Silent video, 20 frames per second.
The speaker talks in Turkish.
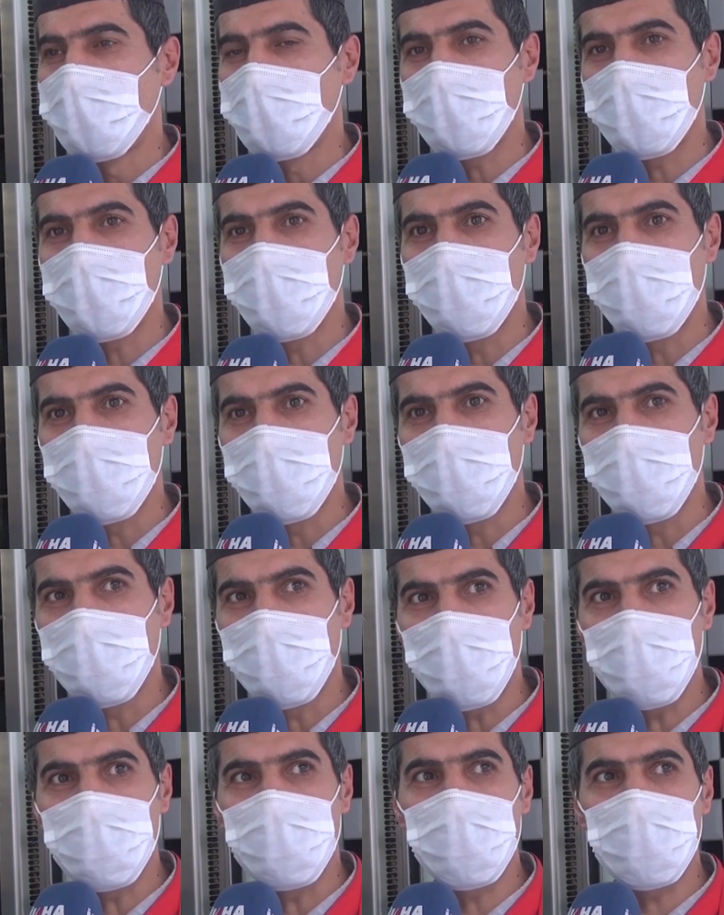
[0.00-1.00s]
işte
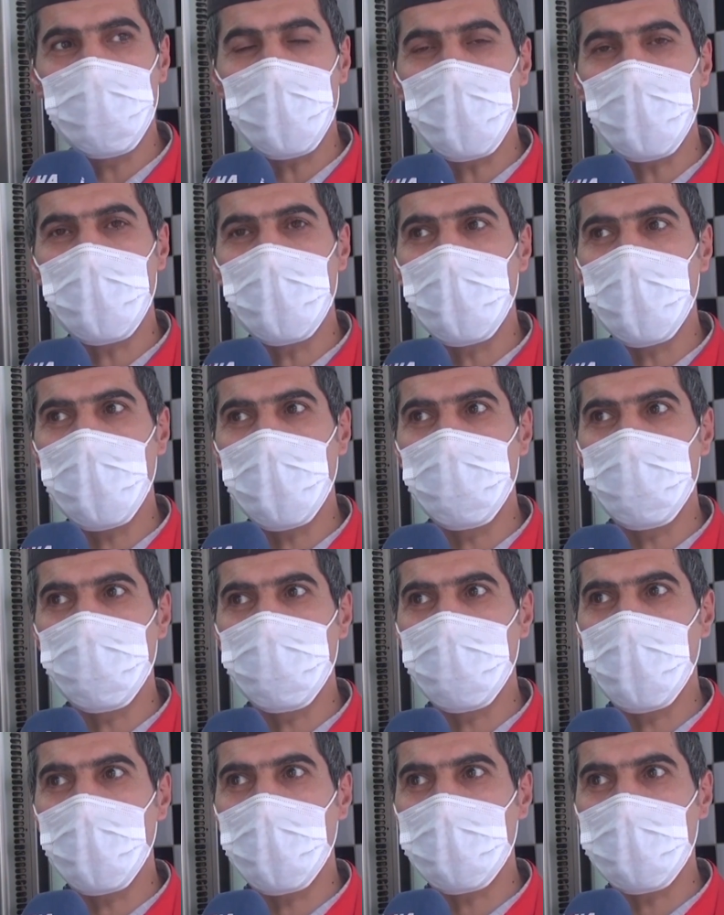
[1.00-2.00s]
bu, bu şekilde
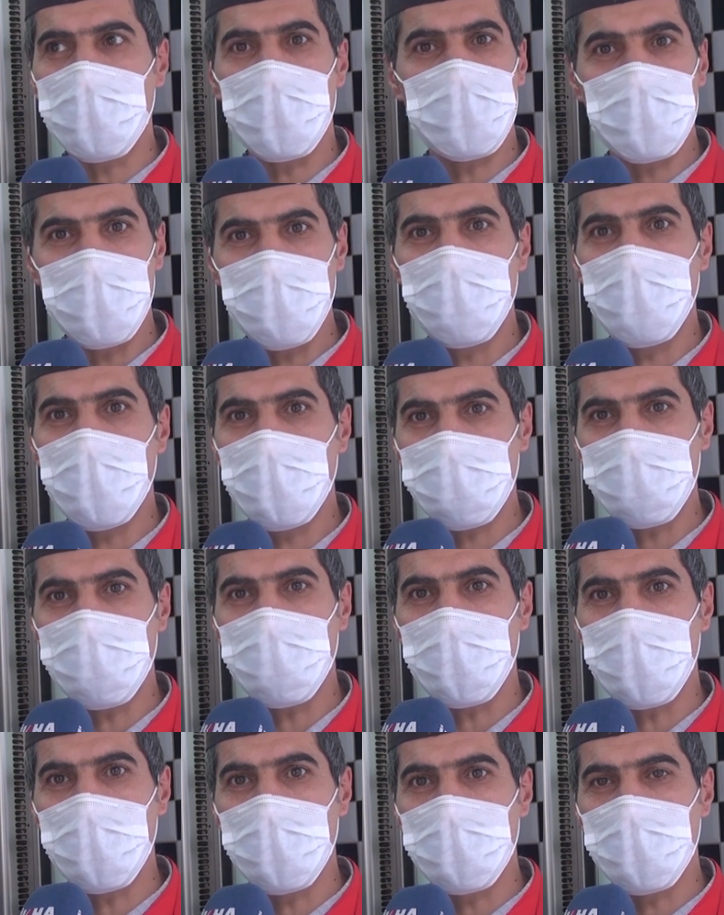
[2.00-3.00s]
yüzde 85
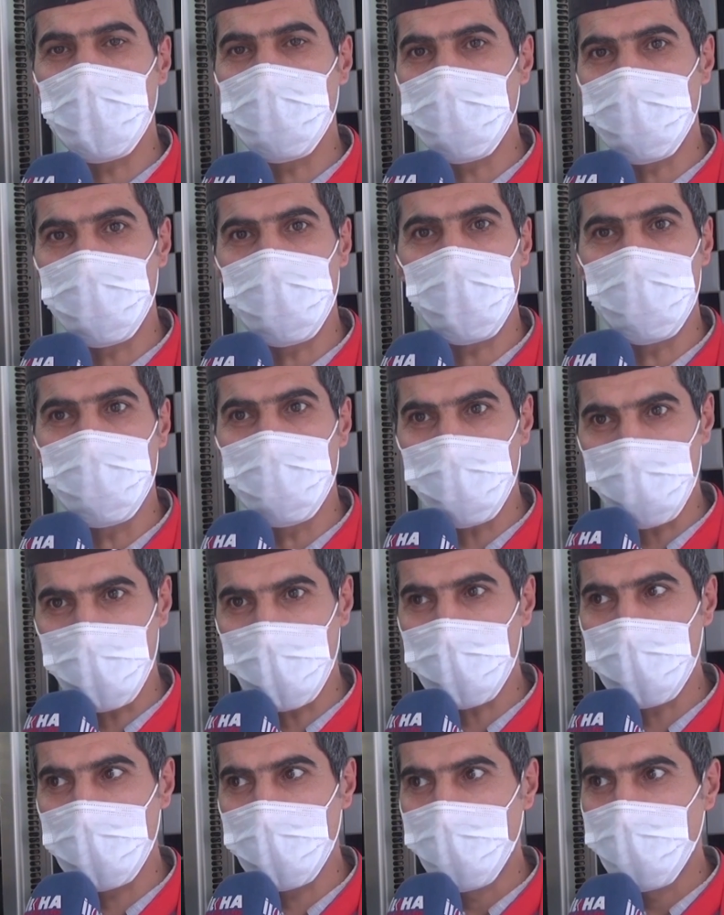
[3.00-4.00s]
oranında düşüşümüz
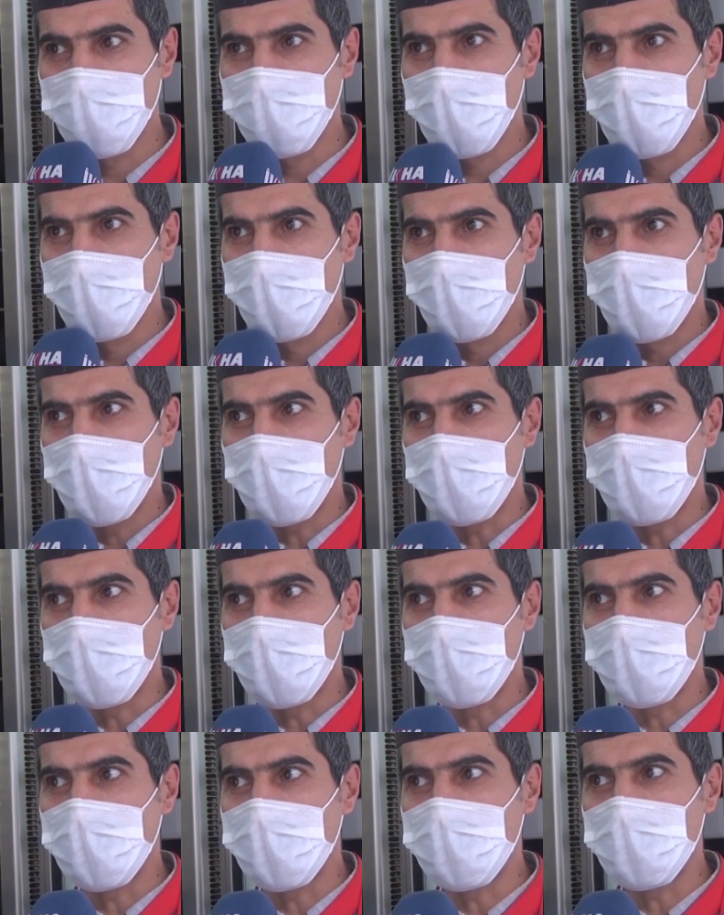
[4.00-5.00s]
var. Yani
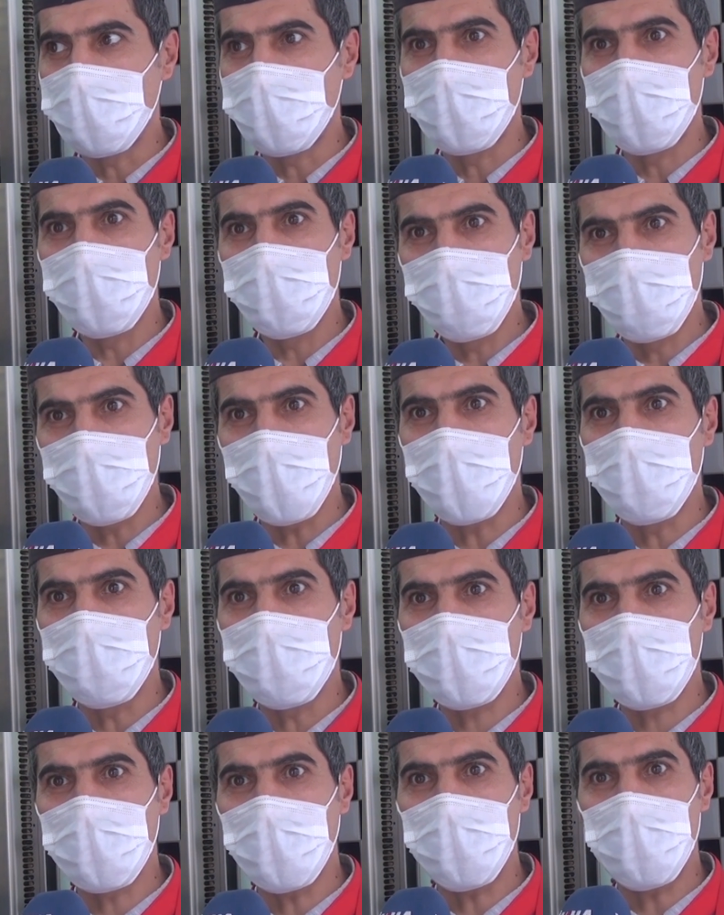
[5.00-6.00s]
e,
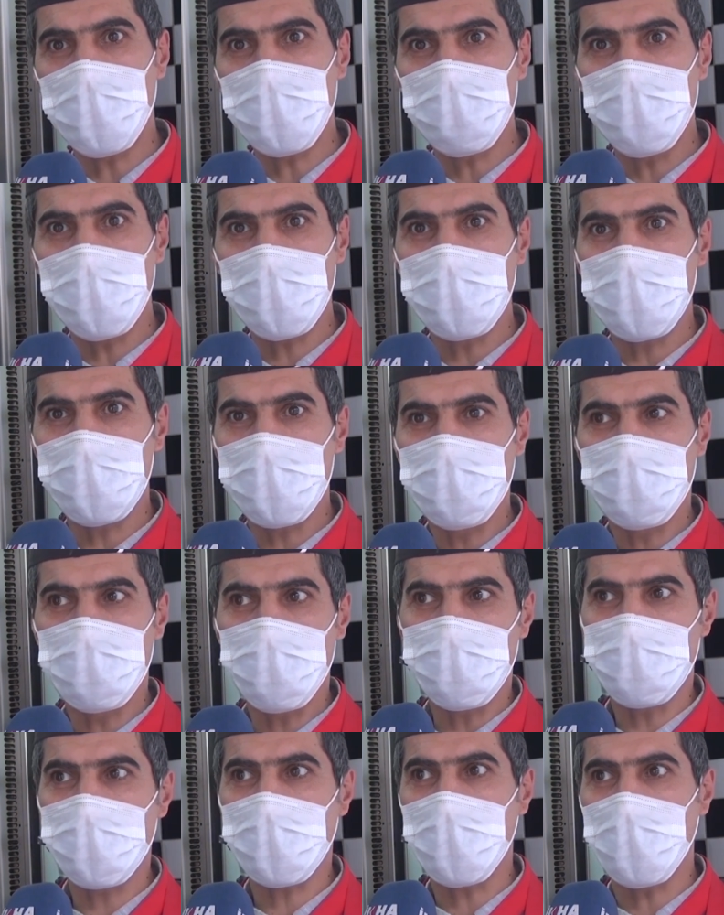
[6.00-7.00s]
dükkanımızı kapatmak
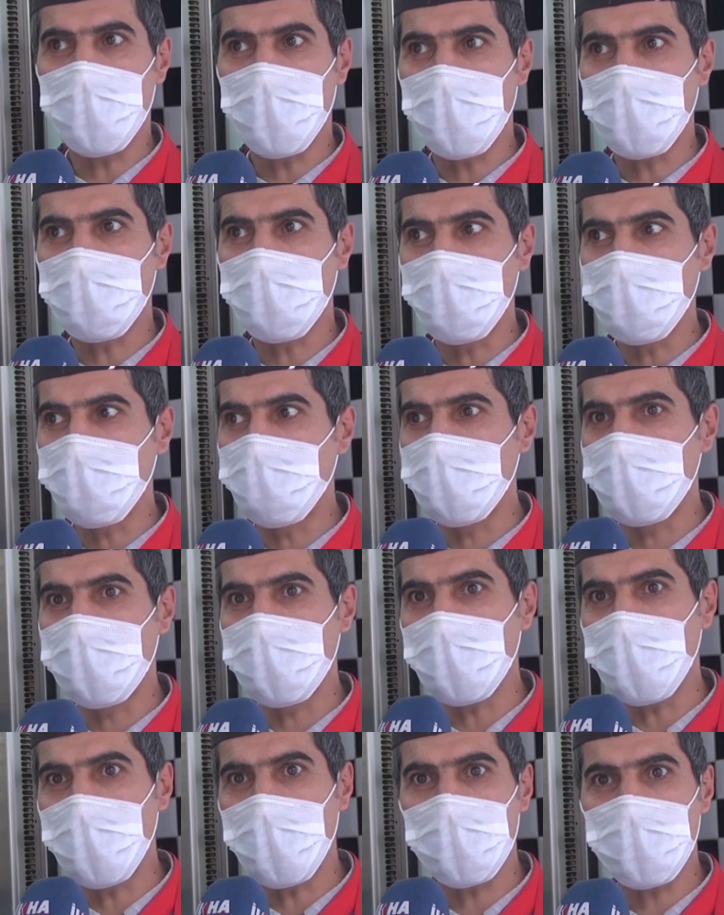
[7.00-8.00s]
çoğusu kapatıyor.
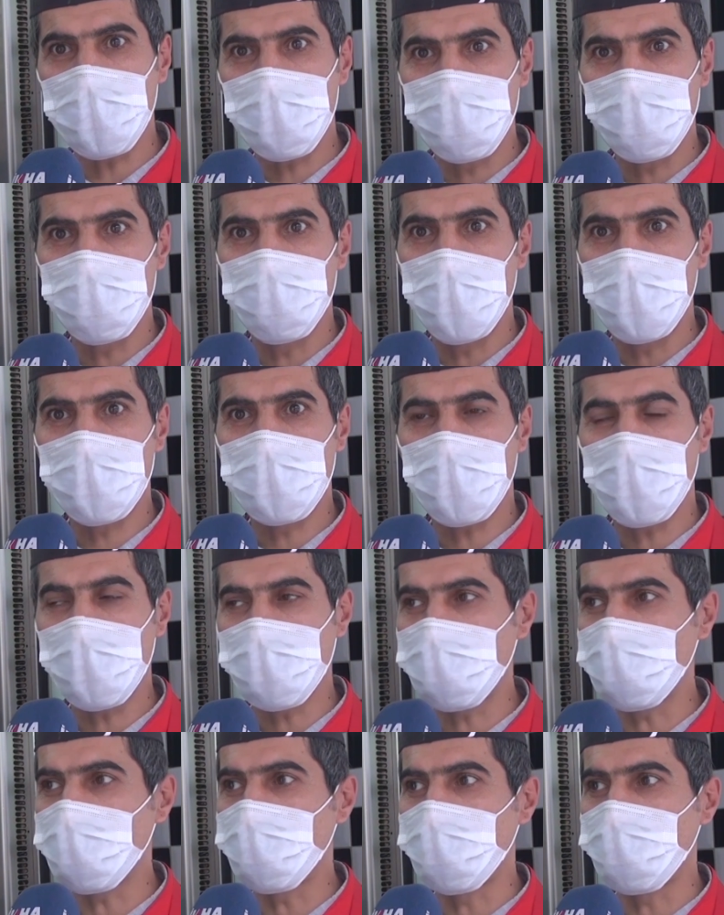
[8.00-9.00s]
Biz ayakta durmaya
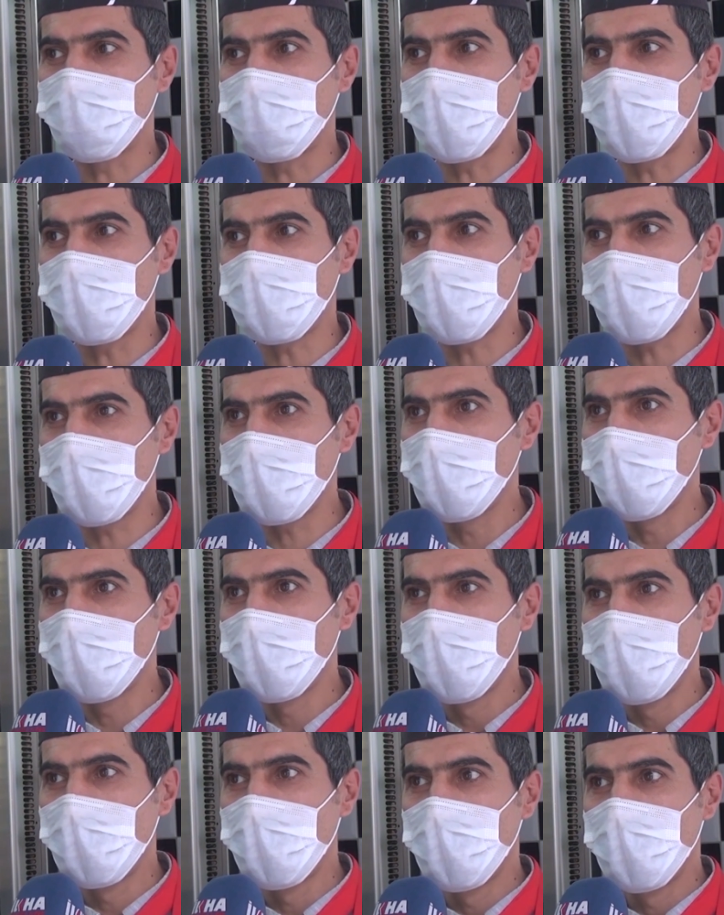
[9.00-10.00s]
çalışıyoruz bu süreçte.
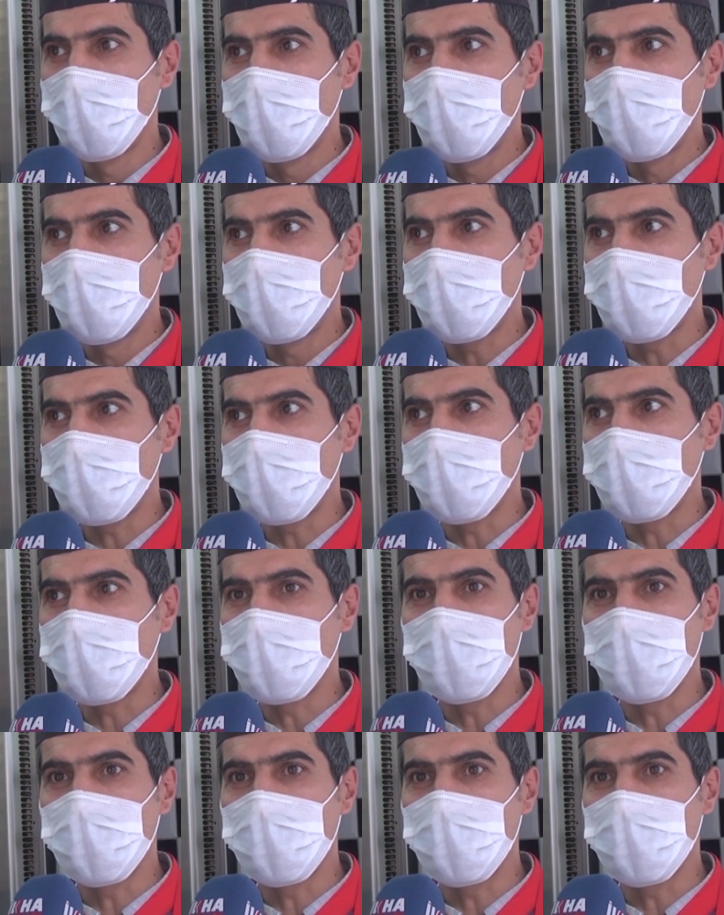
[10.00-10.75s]
İşte, e,